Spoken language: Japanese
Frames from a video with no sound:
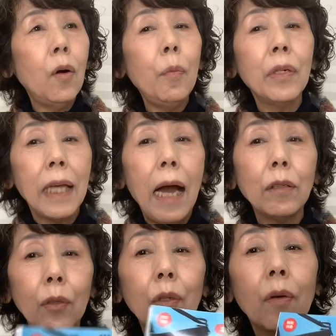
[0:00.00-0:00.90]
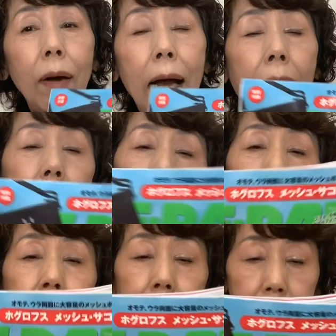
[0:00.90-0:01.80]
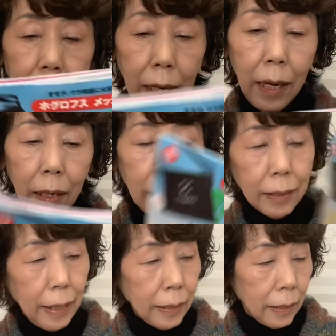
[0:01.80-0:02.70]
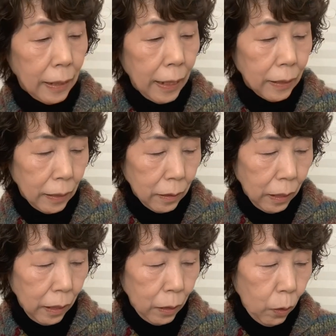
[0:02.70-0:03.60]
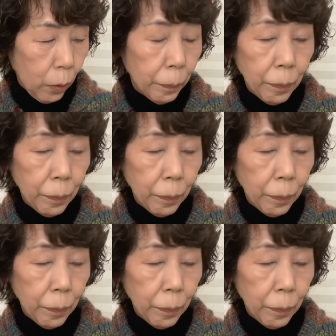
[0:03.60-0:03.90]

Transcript: 主にアウトドアな雑誌なんですけれど、